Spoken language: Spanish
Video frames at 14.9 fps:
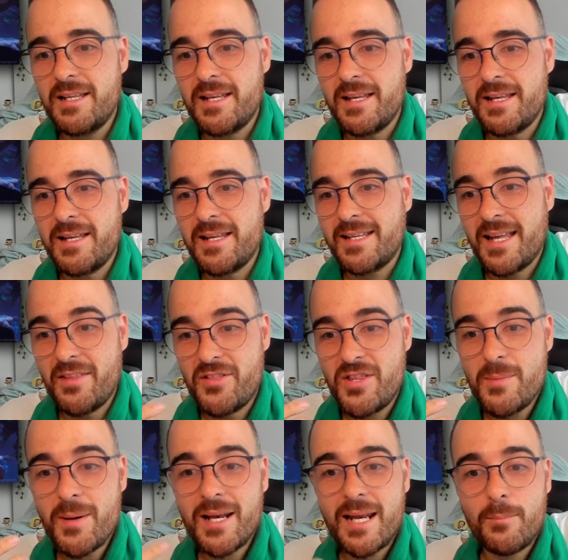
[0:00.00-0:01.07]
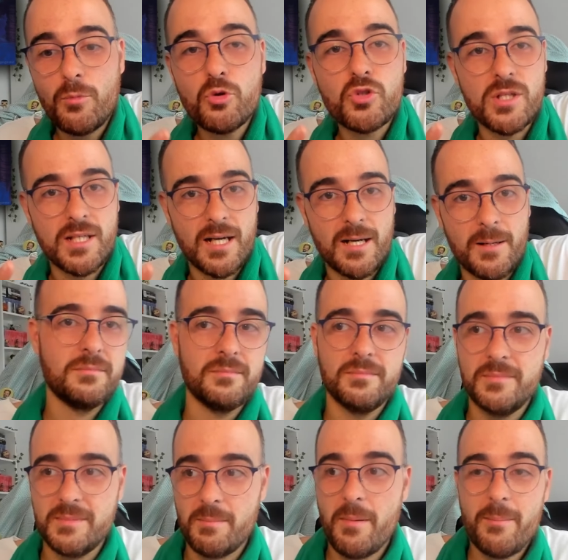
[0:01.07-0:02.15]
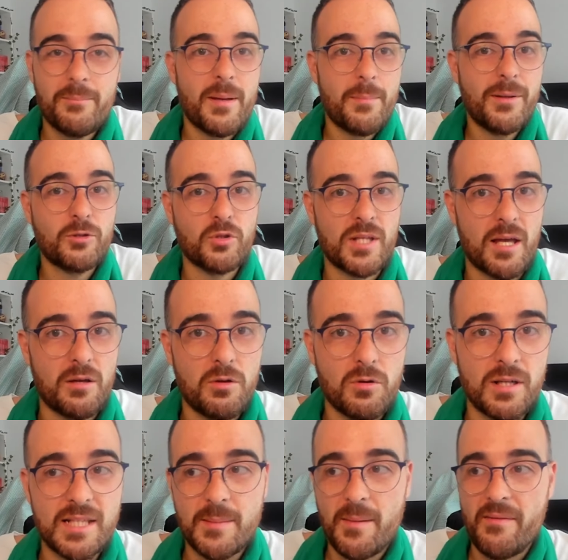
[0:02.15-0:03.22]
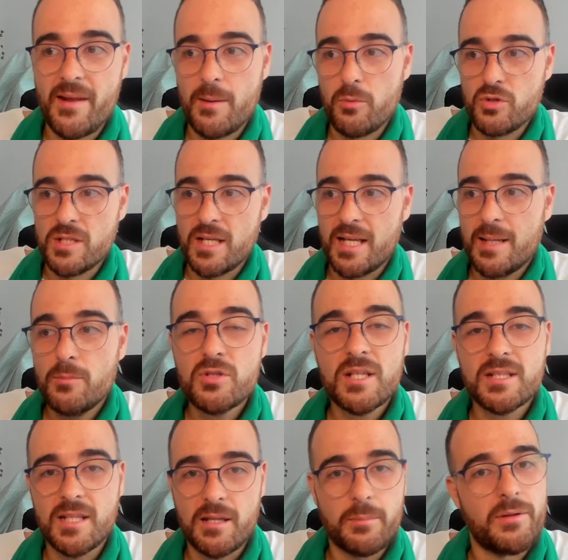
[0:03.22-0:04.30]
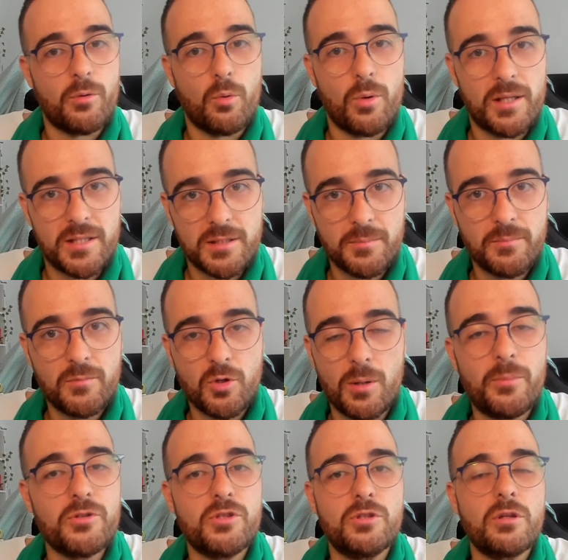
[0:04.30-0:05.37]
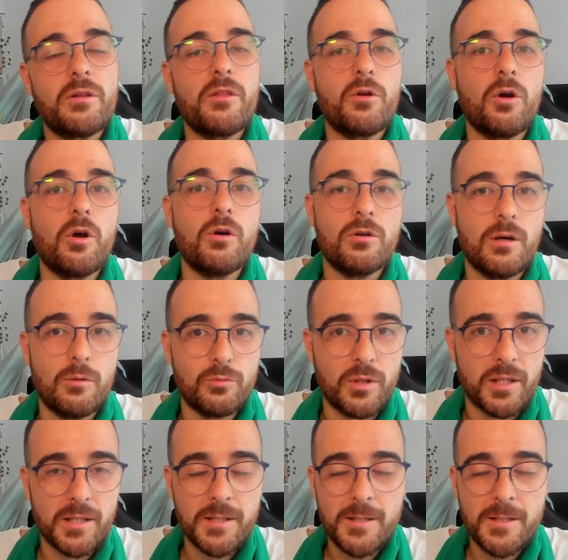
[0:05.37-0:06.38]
eh, que encima la música, me, meto ya, ¿no? Con el tema de la música. La música es de David Wise, compositor de Donkey Country.